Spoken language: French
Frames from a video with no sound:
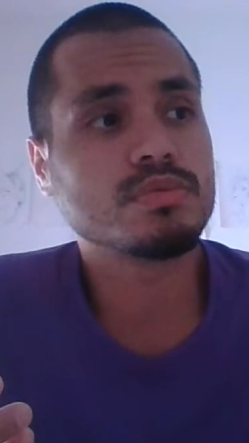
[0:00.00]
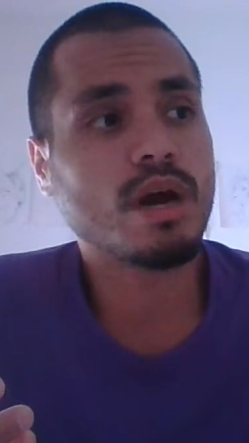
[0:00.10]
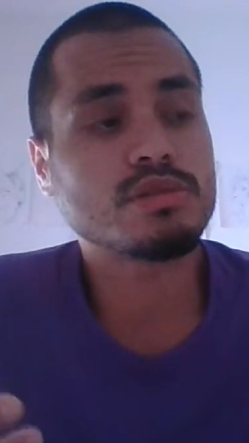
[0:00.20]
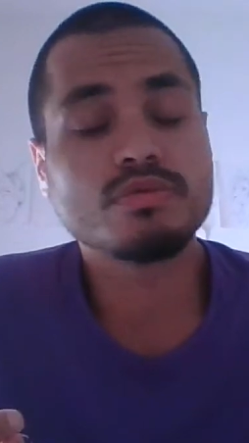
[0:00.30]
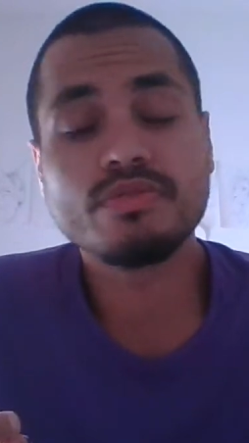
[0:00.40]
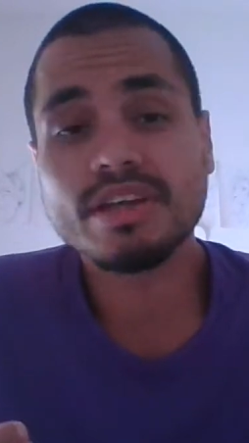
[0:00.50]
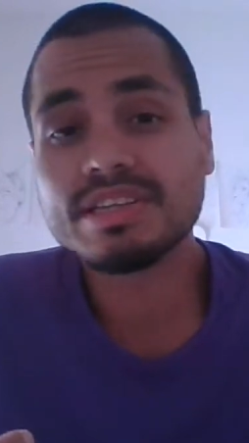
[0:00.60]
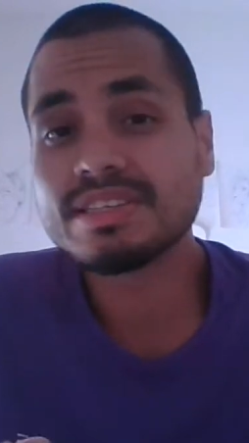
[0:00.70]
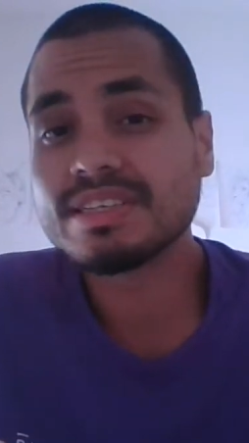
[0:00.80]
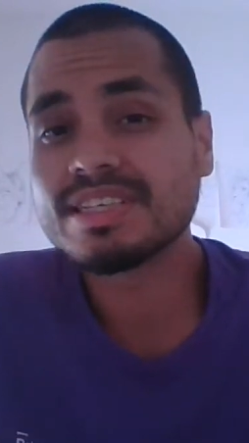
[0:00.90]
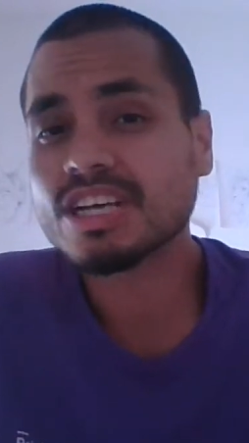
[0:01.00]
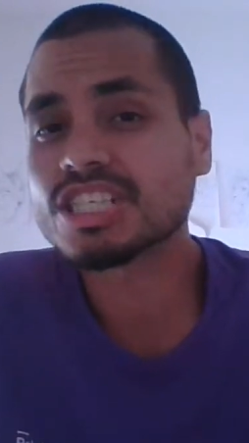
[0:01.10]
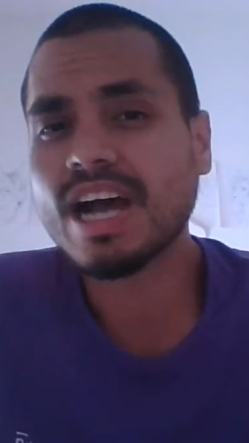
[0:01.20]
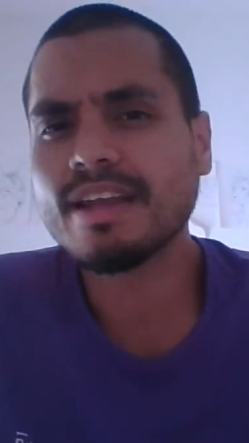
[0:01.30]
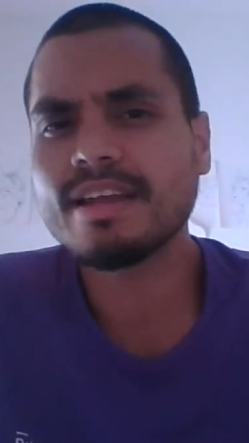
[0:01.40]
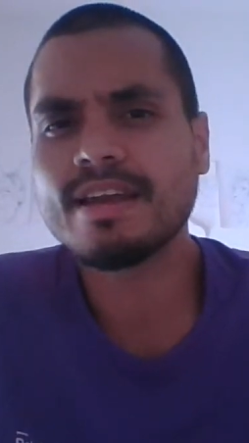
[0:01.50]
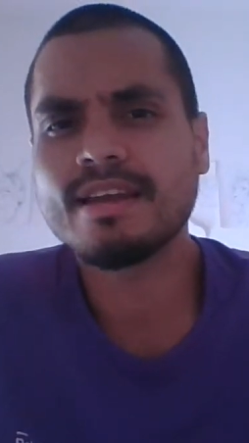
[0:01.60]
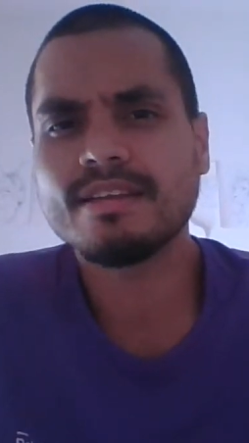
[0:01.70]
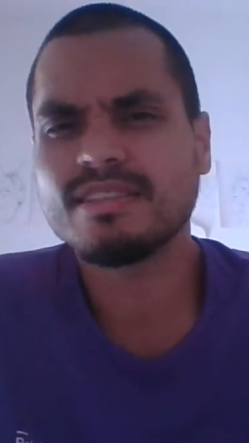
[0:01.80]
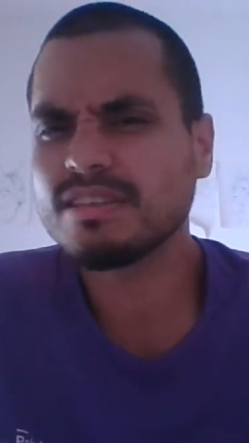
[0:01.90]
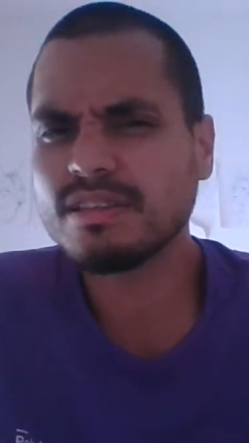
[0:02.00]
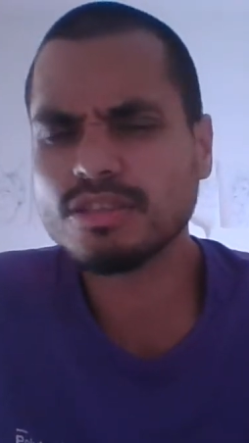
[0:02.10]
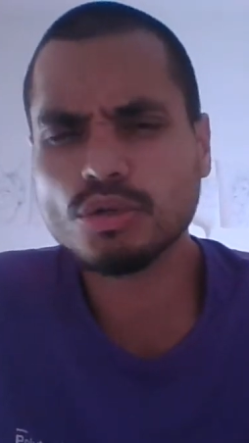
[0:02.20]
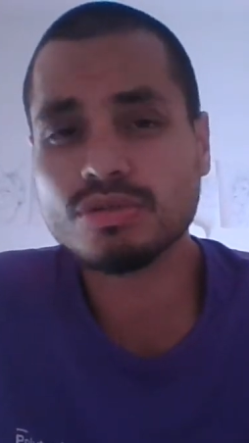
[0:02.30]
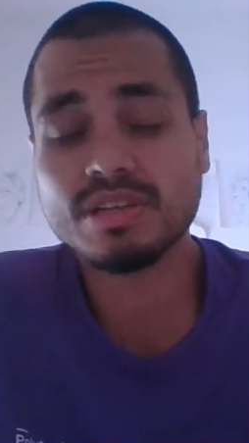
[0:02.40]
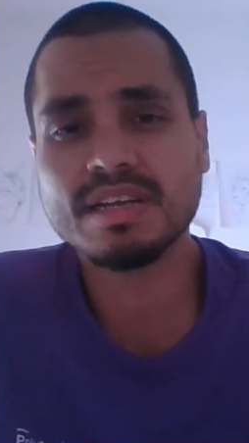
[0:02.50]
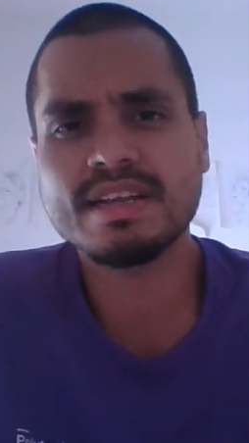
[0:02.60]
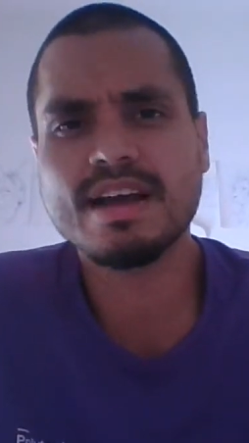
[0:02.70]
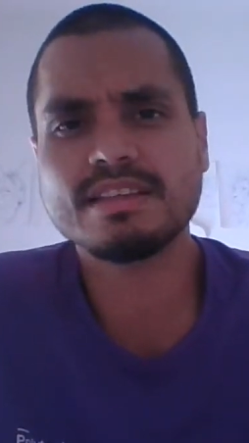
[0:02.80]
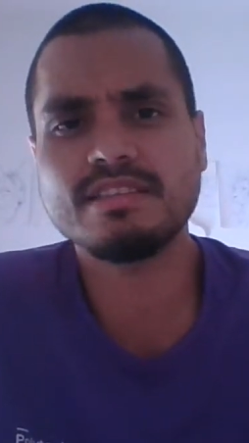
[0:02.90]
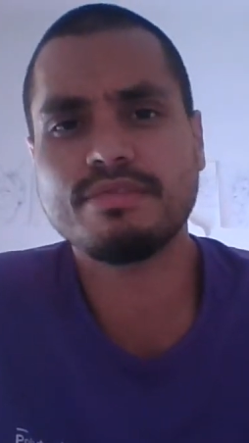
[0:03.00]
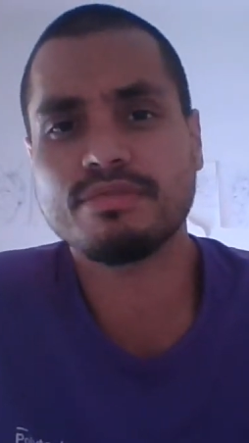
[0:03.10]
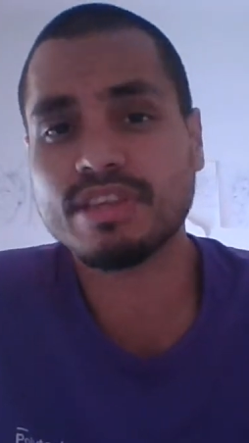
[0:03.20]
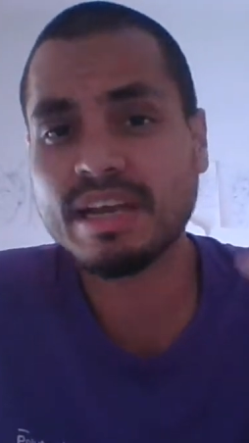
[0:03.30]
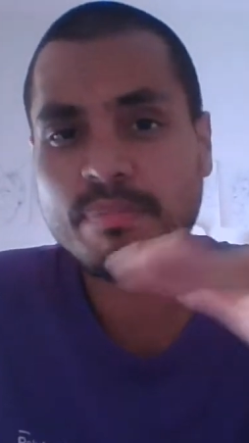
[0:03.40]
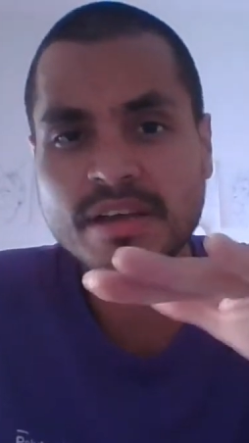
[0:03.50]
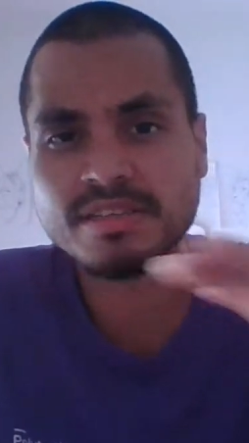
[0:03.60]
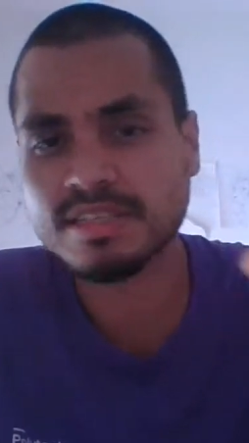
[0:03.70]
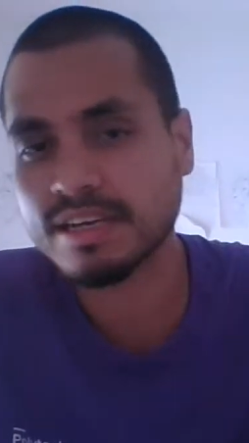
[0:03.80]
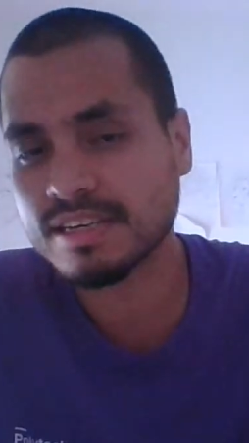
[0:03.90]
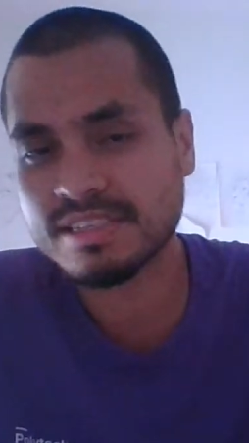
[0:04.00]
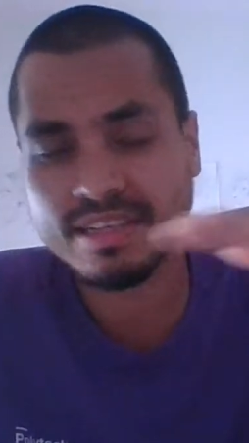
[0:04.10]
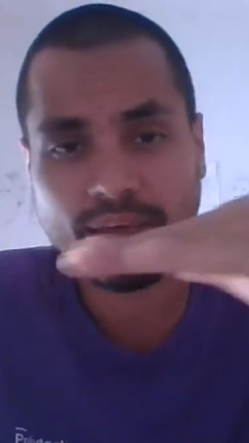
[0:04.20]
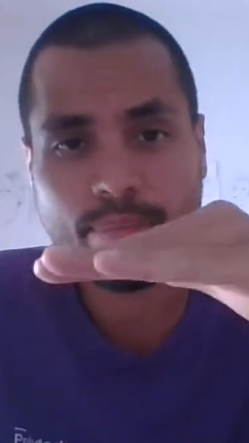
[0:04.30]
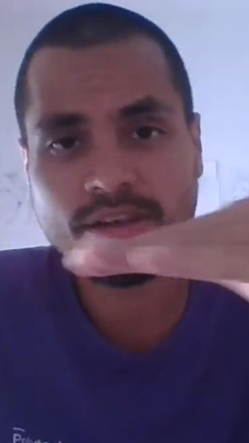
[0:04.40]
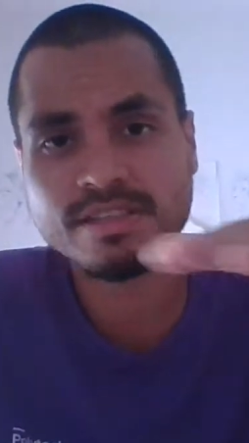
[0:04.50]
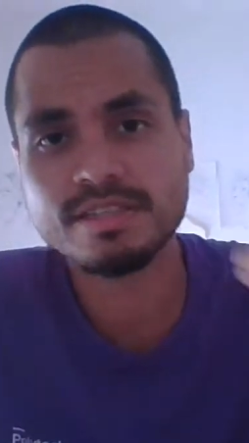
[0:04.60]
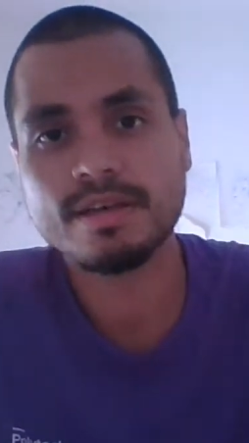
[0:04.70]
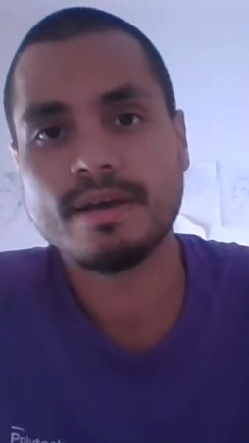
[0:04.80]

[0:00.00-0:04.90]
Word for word: assouvir des désirs charnels, des, des, choses très négatives, très basses, qui restent très basses.